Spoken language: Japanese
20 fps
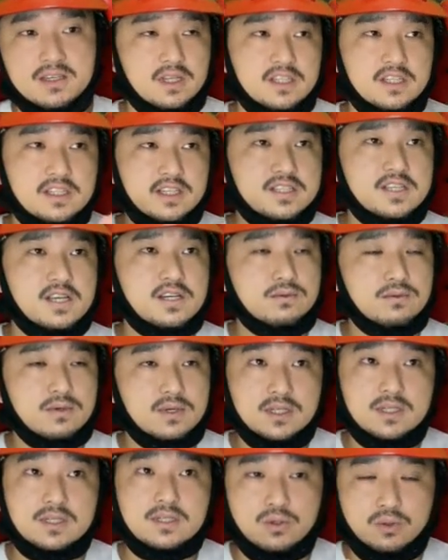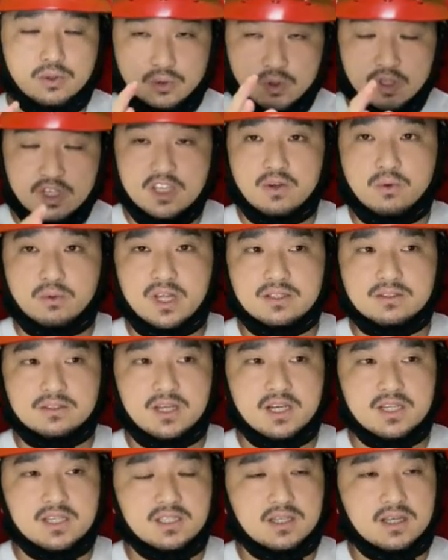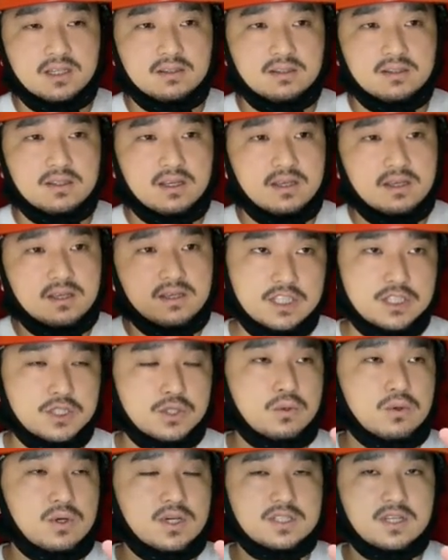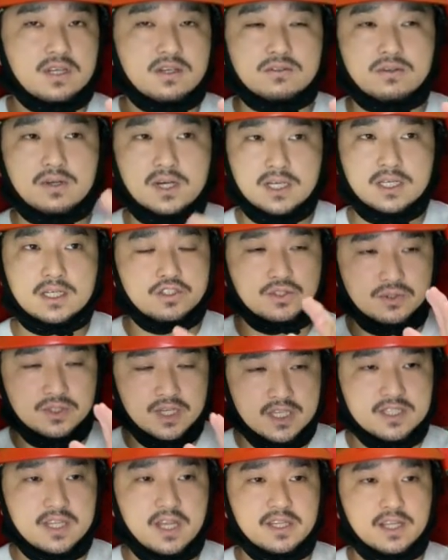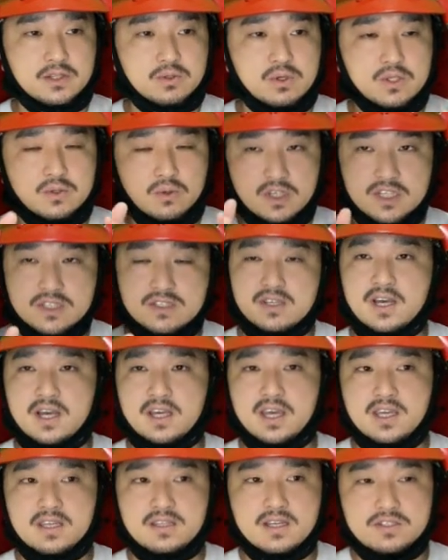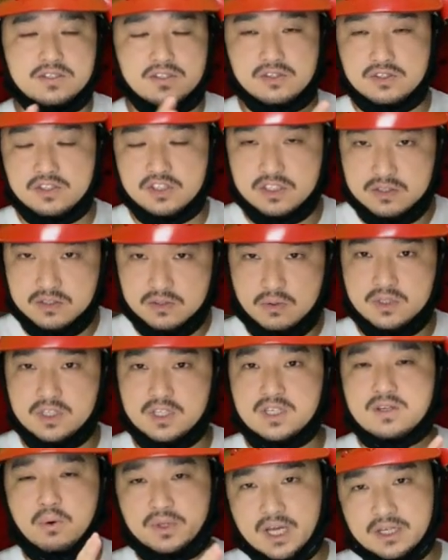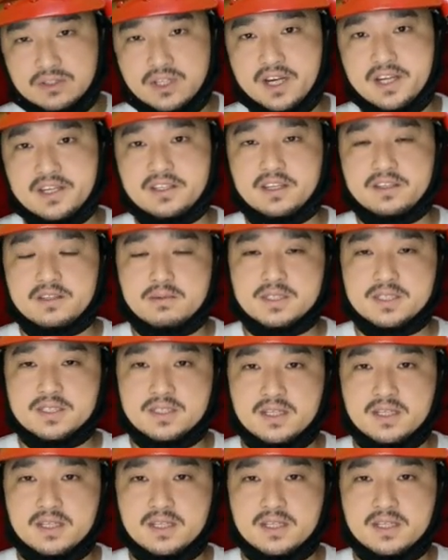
種田さんはその時にお亡くなりになって、安岡さんは襲撃された時の傷が原因で数日後にお亡くなりになってます